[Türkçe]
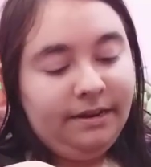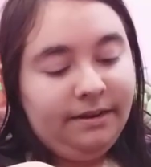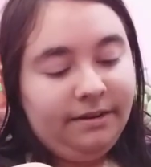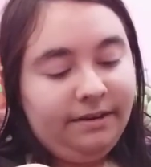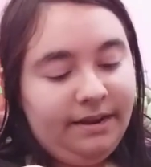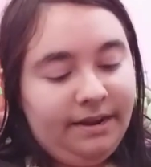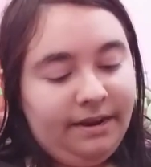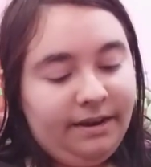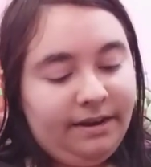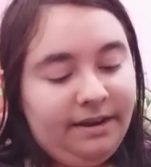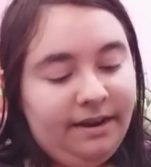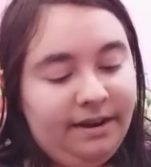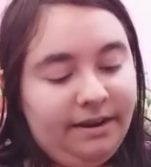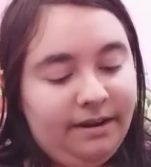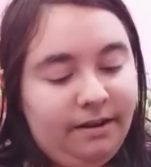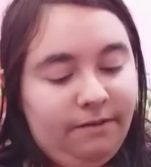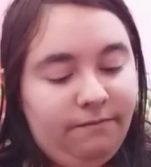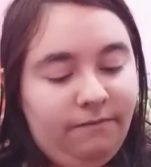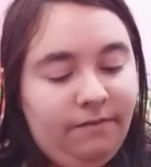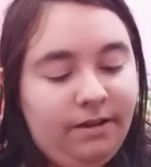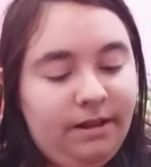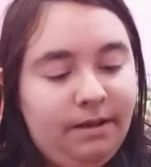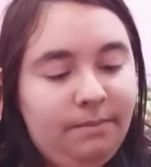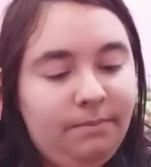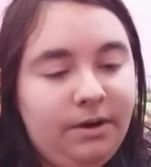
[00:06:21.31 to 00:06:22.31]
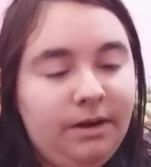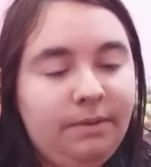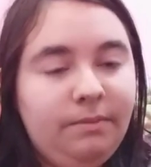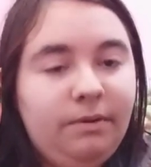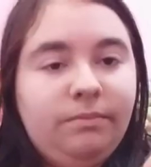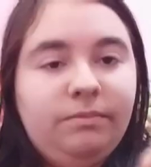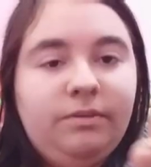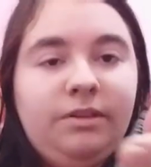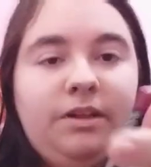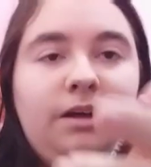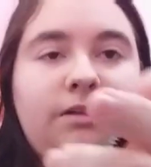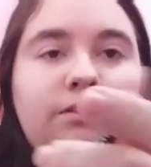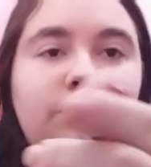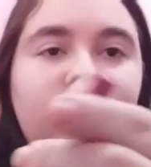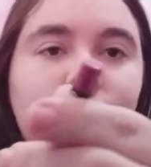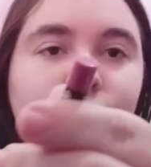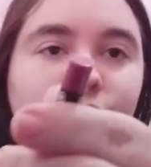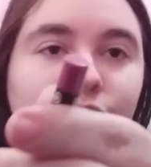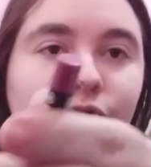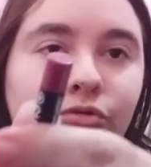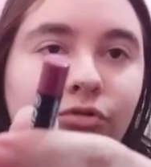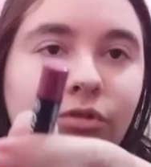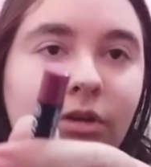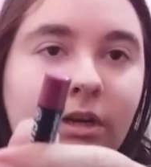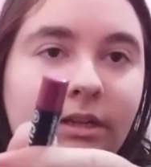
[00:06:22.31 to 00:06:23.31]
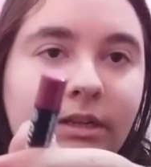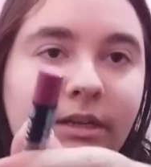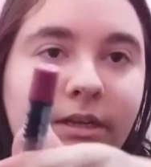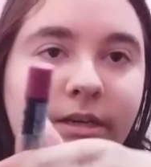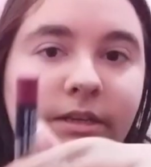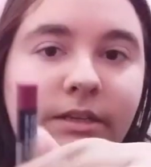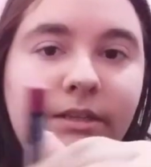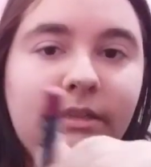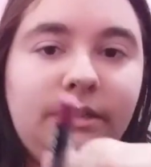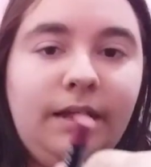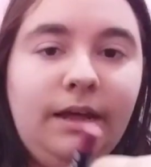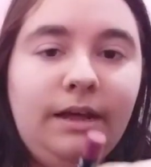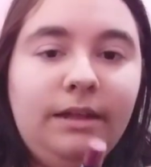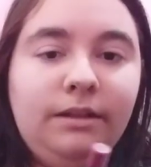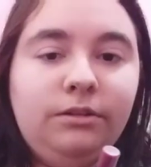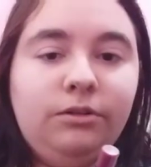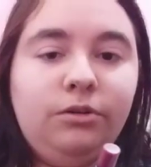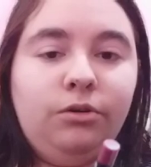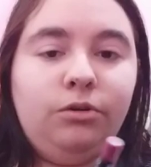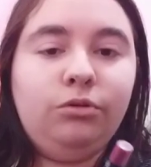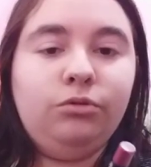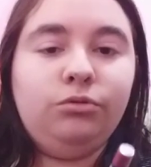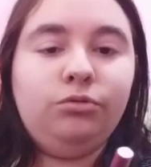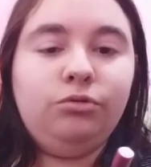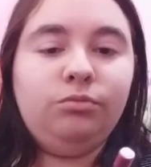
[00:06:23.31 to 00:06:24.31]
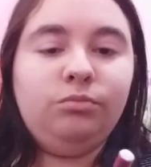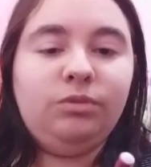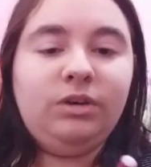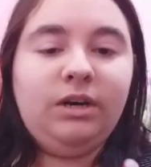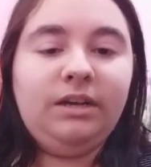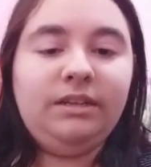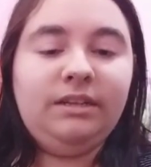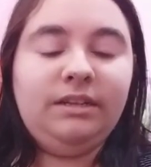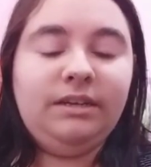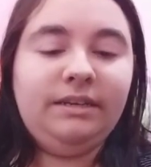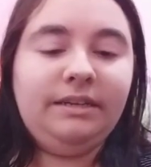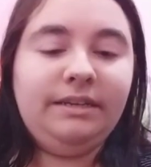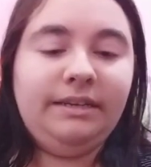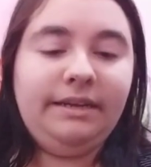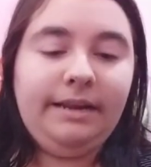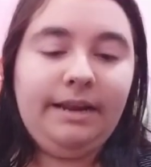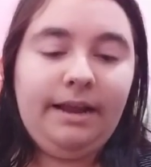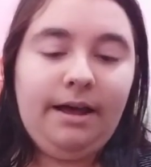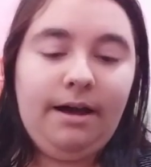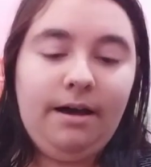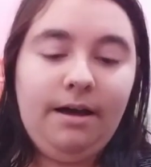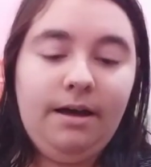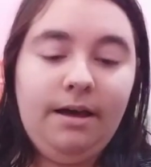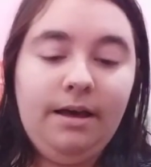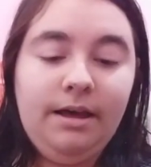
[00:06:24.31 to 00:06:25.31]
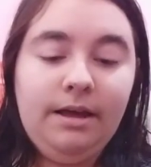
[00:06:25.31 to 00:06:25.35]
Renklerine falan bakmadım. Sadece şuralarından gördüğüm kadarıyla